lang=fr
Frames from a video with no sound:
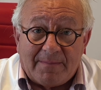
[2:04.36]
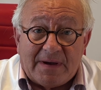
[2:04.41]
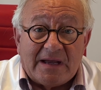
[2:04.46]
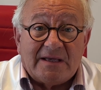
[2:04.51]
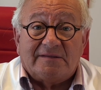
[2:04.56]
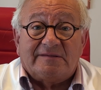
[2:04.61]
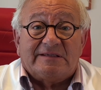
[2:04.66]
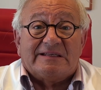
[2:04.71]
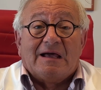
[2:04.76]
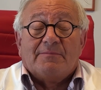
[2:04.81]

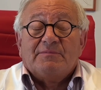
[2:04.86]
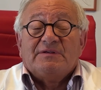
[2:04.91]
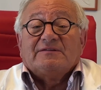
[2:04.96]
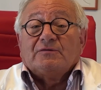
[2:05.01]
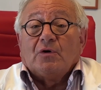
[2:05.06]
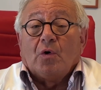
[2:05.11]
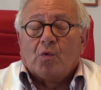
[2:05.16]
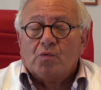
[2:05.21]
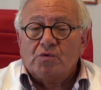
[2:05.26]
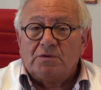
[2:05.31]
ben, C'est la mise
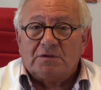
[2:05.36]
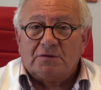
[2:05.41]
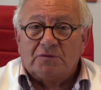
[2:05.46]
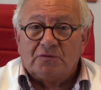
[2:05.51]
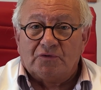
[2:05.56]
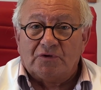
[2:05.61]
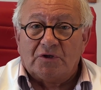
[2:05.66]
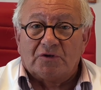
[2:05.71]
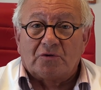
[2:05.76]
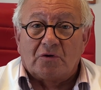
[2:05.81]
en route
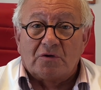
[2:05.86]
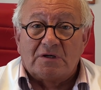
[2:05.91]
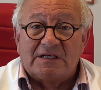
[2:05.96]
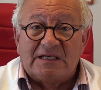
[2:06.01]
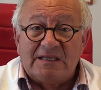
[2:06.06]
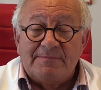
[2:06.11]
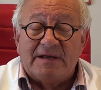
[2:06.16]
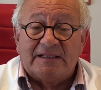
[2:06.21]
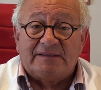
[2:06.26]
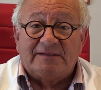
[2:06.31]
de notre
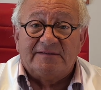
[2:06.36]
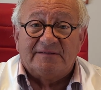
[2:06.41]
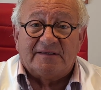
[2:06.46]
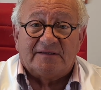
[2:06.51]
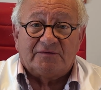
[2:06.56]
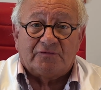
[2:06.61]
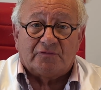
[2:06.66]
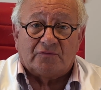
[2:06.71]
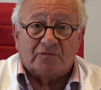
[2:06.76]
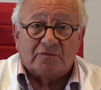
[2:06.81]

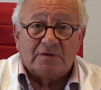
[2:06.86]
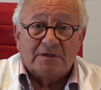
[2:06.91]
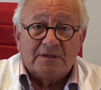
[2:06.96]
climatisation.